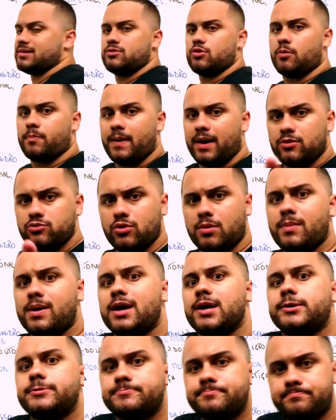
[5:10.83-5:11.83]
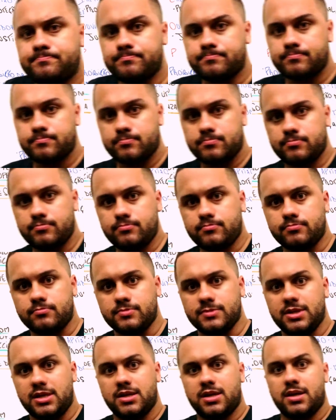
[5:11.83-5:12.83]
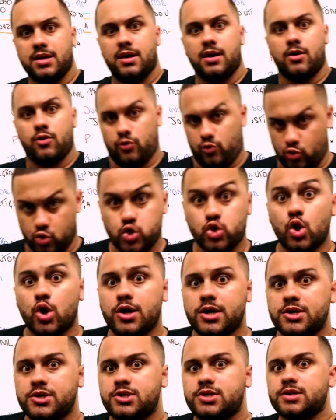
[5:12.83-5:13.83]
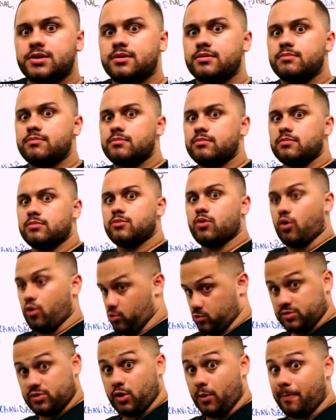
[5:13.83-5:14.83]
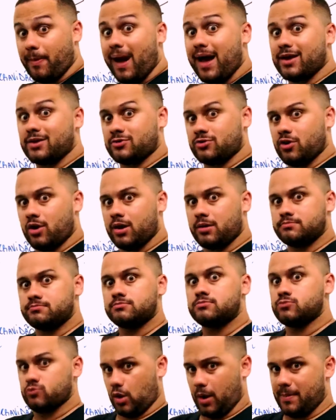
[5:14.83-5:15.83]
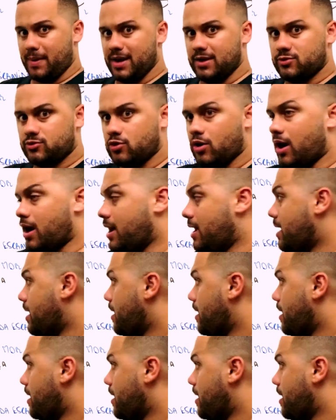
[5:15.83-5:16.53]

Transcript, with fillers: É teu pai ou tua mãe? Os dois? Teu pai só? Tua mãe só?